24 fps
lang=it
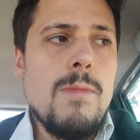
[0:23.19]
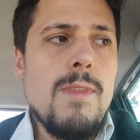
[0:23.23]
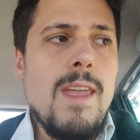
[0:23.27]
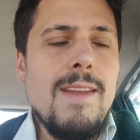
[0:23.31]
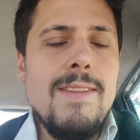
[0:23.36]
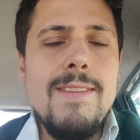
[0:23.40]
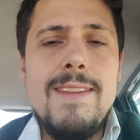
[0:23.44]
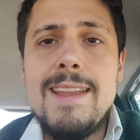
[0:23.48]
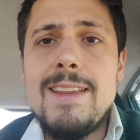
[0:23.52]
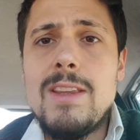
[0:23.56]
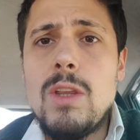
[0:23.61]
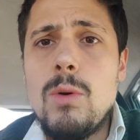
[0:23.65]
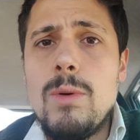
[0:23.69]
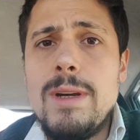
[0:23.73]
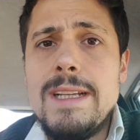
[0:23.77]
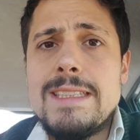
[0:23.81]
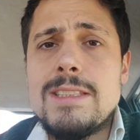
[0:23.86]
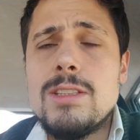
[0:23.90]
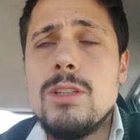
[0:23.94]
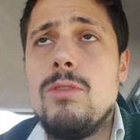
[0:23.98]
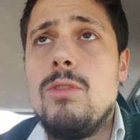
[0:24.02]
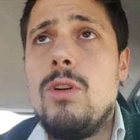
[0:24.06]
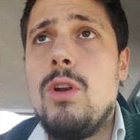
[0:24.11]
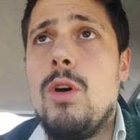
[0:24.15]
Detto
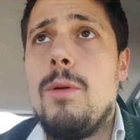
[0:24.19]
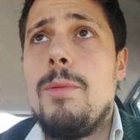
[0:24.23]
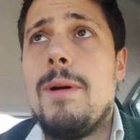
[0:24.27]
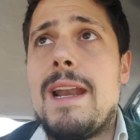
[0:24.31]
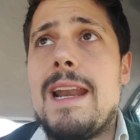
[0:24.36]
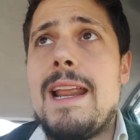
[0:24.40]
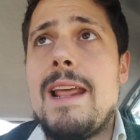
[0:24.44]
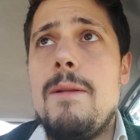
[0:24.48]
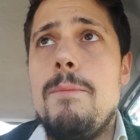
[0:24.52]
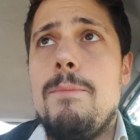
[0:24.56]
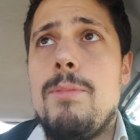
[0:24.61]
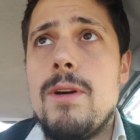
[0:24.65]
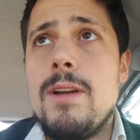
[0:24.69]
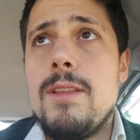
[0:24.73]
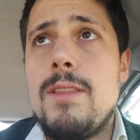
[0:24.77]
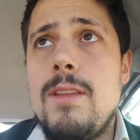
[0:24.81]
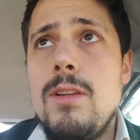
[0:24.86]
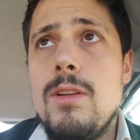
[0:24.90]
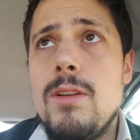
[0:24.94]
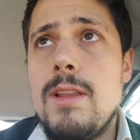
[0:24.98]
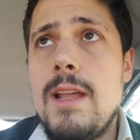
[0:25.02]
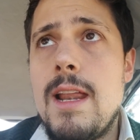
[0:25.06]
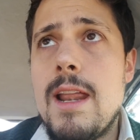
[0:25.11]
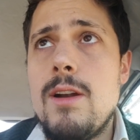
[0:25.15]
questo, volevo parlare un
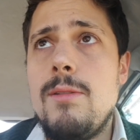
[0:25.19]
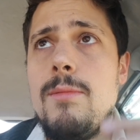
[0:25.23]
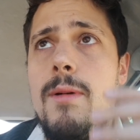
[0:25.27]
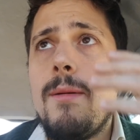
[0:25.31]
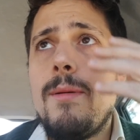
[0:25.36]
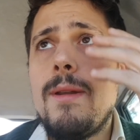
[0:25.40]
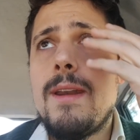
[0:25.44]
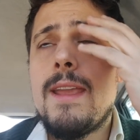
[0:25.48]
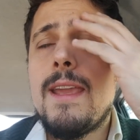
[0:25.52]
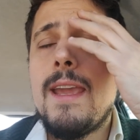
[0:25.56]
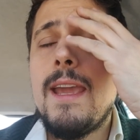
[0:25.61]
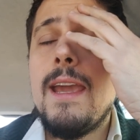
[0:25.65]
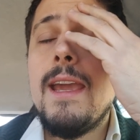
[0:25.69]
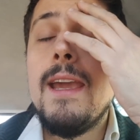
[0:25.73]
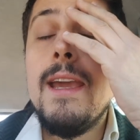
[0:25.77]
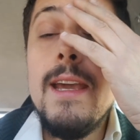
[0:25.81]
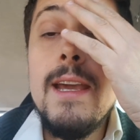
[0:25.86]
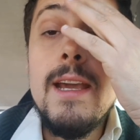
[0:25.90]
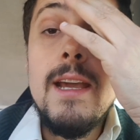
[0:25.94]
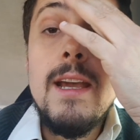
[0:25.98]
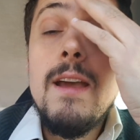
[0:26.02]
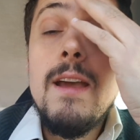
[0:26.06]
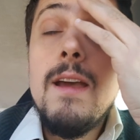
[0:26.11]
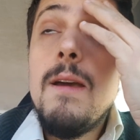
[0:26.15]
pochettino della Roma perché
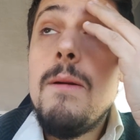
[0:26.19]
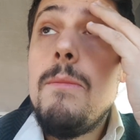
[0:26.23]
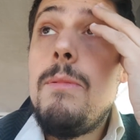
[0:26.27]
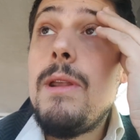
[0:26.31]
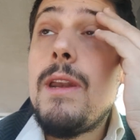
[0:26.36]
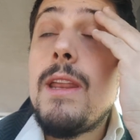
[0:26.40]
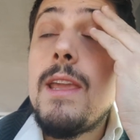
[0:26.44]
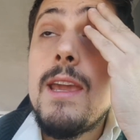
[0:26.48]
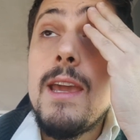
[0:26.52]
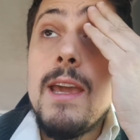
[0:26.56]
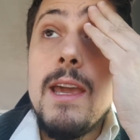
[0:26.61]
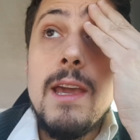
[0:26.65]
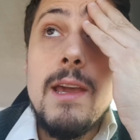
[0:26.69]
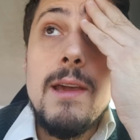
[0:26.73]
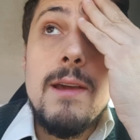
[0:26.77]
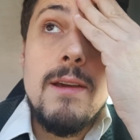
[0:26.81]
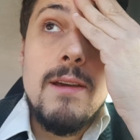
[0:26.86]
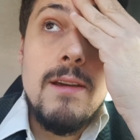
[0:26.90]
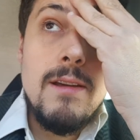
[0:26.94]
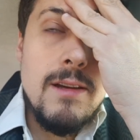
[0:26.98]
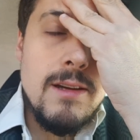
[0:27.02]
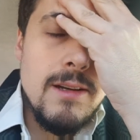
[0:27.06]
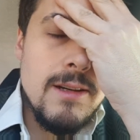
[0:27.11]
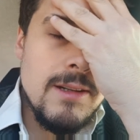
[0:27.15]
perché
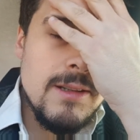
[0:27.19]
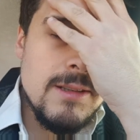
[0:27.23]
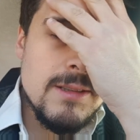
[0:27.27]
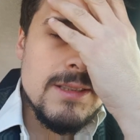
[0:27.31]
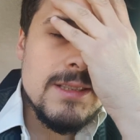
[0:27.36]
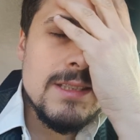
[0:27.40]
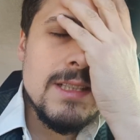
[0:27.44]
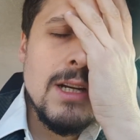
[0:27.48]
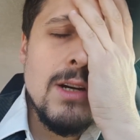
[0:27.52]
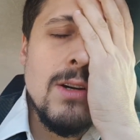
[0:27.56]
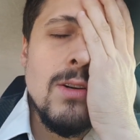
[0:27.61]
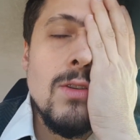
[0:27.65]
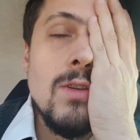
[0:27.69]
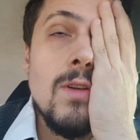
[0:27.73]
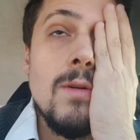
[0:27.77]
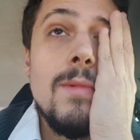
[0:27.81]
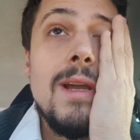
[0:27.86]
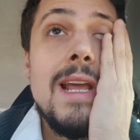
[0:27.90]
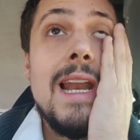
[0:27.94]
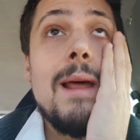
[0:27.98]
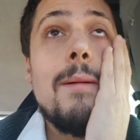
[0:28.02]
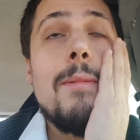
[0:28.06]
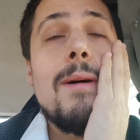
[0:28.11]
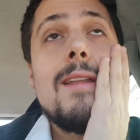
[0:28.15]
eh, secondo
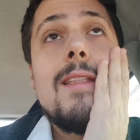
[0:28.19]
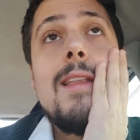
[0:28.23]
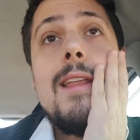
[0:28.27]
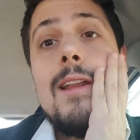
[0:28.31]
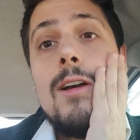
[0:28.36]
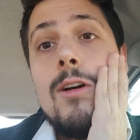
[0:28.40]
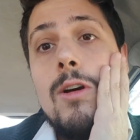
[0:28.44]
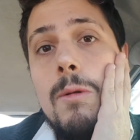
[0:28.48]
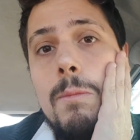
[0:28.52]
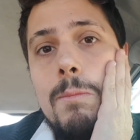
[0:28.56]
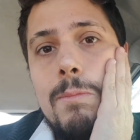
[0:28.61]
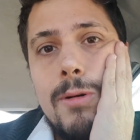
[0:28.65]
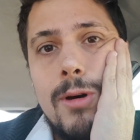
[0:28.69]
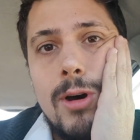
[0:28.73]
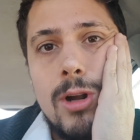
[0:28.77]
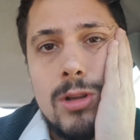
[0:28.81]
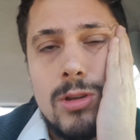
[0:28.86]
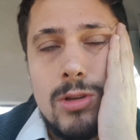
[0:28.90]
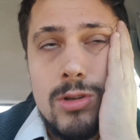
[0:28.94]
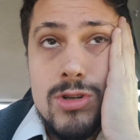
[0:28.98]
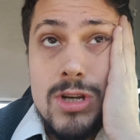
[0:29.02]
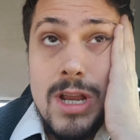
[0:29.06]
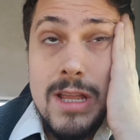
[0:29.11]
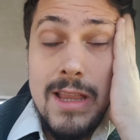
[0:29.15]
me la partita col
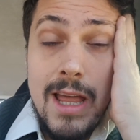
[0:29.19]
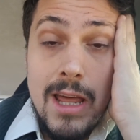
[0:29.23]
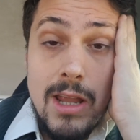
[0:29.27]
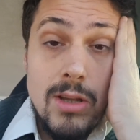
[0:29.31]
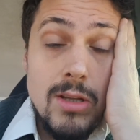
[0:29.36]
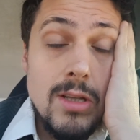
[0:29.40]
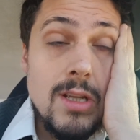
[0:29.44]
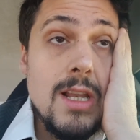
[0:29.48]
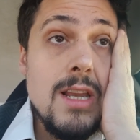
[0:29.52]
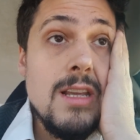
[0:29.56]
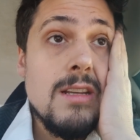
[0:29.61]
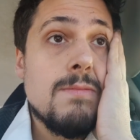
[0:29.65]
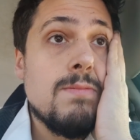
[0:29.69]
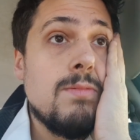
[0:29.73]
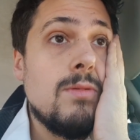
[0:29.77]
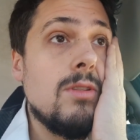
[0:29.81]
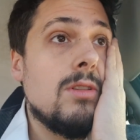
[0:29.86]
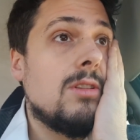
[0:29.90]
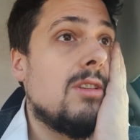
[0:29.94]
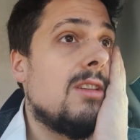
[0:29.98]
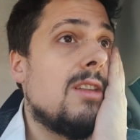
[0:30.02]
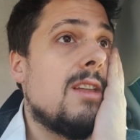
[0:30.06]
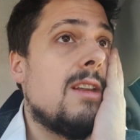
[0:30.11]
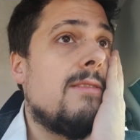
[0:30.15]
Porto ci ha dato degli
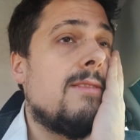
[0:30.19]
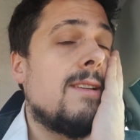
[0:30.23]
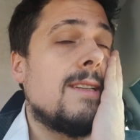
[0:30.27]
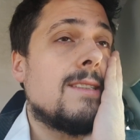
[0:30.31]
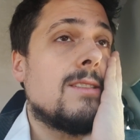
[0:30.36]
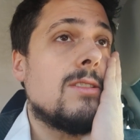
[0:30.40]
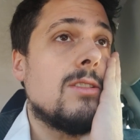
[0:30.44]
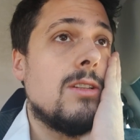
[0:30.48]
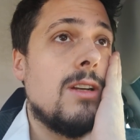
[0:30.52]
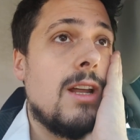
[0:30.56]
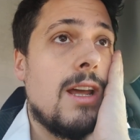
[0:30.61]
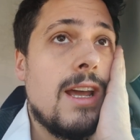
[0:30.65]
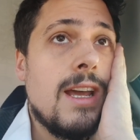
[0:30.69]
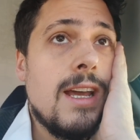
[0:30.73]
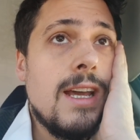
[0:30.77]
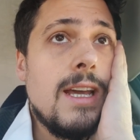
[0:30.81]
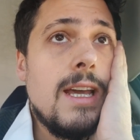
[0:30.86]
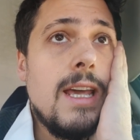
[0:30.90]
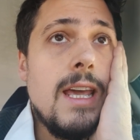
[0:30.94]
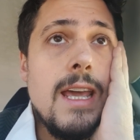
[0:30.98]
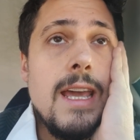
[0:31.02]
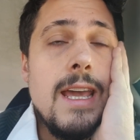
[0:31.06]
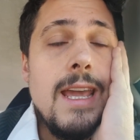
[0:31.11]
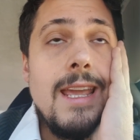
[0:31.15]
spunti di riflessione
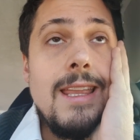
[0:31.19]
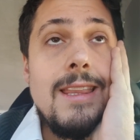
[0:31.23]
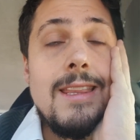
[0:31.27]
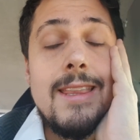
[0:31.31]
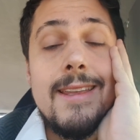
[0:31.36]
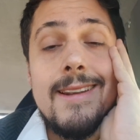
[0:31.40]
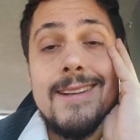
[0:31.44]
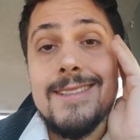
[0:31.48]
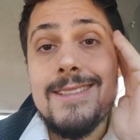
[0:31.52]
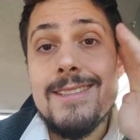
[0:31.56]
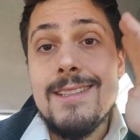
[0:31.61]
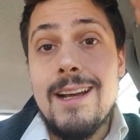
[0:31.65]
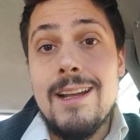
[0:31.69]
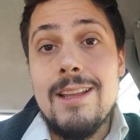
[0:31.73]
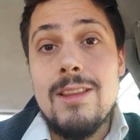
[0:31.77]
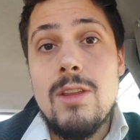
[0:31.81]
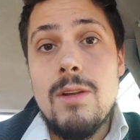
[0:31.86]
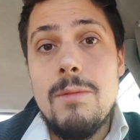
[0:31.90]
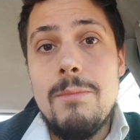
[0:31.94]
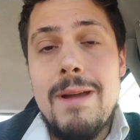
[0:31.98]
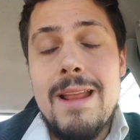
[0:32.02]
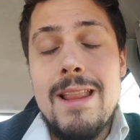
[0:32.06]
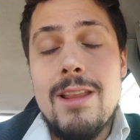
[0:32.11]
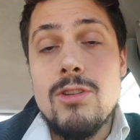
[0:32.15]
interessanti, o
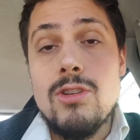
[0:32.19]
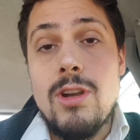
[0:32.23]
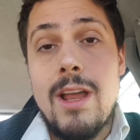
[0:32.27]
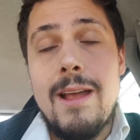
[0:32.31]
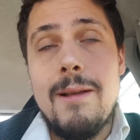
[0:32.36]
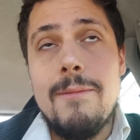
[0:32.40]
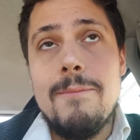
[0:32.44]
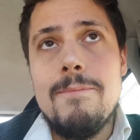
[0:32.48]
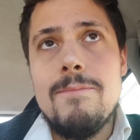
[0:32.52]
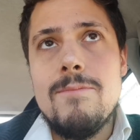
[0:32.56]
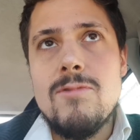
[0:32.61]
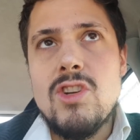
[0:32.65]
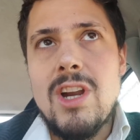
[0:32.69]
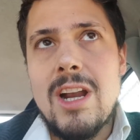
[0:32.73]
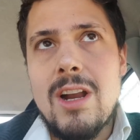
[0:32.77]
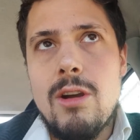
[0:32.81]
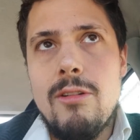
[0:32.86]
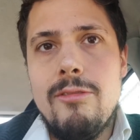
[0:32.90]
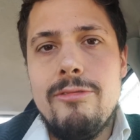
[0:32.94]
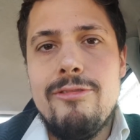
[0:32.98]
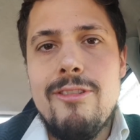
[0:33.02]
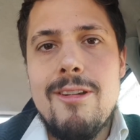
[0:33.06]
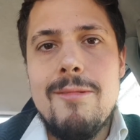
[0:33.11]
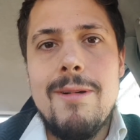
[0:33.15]
meglio ci ha, ci ha
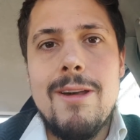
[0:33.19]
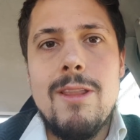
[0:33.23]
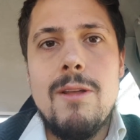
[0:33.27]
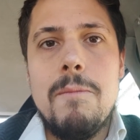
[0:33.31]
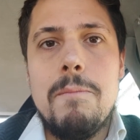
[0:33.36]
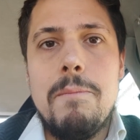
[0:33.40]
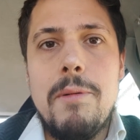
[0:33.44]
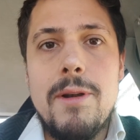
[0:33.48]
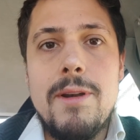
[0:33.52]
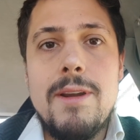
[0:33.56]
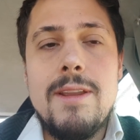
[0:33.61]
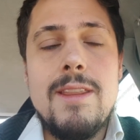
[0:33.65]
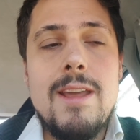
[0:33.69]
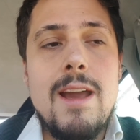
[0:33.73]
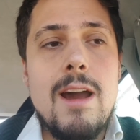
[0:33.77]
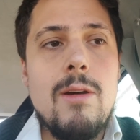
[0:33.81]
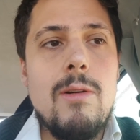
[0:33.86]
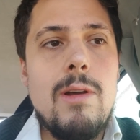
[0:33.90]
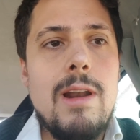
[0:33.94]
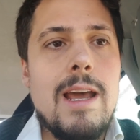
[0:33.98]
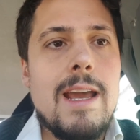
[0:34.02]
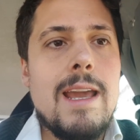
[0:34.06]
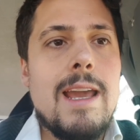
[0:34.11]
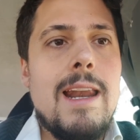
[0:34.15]
confermato un po' un'idea,
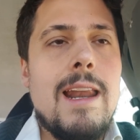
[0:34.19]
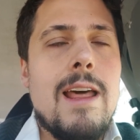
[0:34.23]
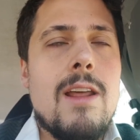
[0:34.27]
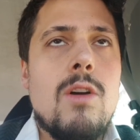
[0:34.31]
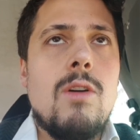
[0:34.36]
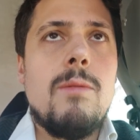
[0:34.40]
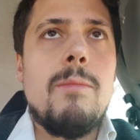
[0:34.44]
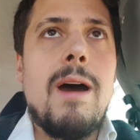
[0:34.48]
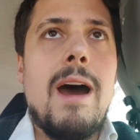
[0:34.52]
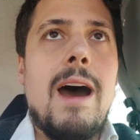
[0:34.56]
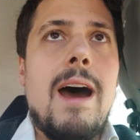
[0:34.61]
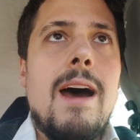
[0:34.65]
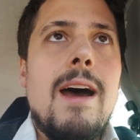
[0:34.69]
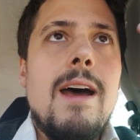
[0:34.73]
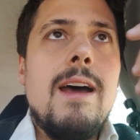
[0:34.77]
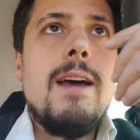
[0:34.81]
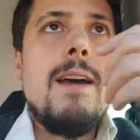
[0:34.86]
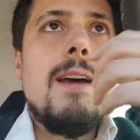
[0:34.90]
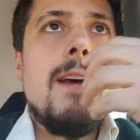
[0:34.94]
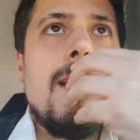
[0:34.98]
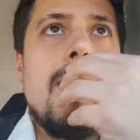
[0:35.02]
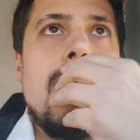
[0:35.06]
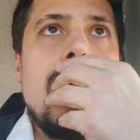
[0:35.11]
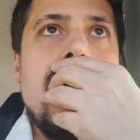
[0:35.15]
quella che la Roma
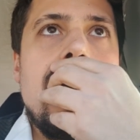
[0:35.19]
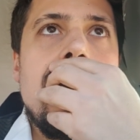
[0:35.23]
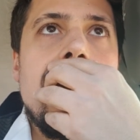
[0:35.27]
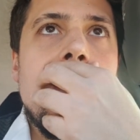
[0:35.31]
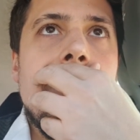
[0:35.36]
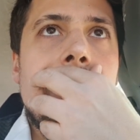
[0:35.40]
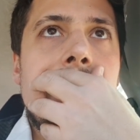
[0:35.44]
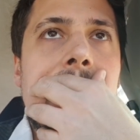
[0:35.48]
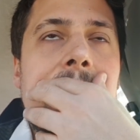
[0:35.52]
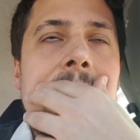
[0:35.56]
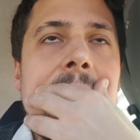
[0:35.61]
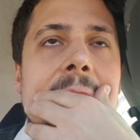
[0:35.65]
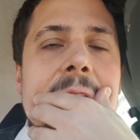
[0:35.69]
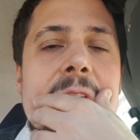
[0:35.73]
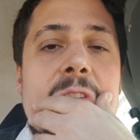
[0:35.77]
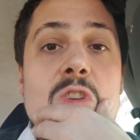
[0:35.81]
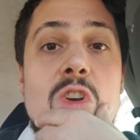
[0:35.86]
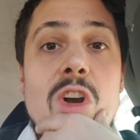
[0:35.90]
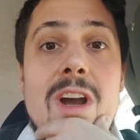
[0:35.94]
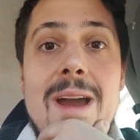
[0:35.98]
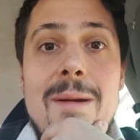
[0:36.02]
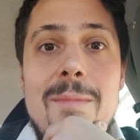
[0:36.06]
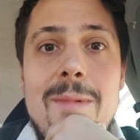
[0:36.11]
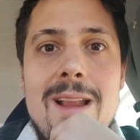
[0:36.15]
eh,
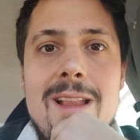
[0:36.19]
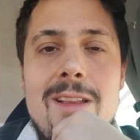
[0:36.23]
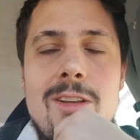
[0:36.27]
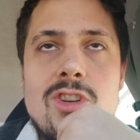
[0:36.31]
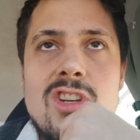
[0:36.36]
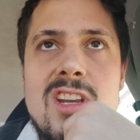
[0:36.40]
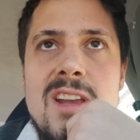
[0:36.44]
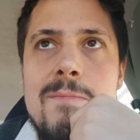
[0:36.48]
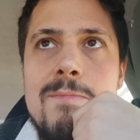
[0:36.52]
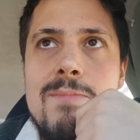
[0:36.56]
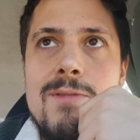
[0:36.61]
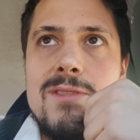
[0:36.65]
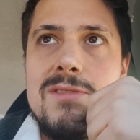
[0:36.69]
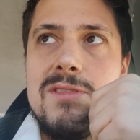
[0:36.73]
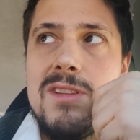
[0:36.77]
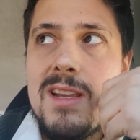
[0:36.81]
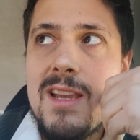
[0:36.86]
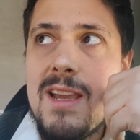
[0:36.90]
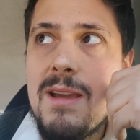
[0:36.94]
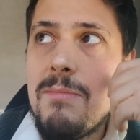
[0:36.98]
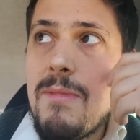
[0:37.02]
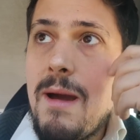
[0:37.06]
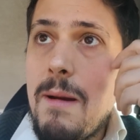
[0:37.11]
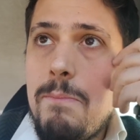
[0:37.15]
gioca meglio in Champions
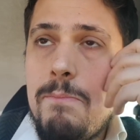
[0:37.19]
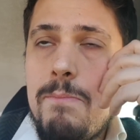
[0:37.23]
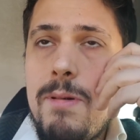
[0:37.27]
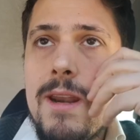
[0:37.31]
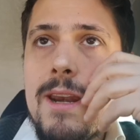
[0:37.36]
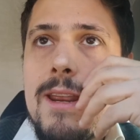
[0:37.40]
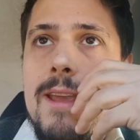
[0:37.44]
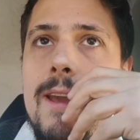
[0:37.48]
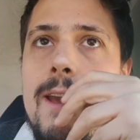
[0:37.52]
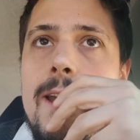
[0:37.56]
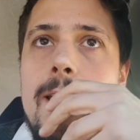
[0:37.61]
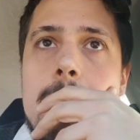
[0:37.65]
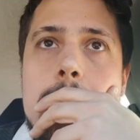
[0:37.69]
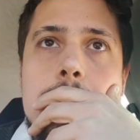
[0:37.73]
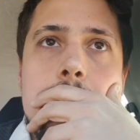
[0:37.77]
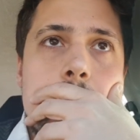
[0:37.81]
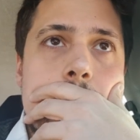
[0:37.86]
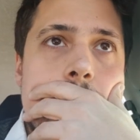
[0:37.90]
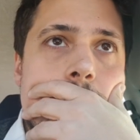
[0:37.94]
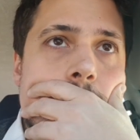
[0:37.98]
League, ma perché?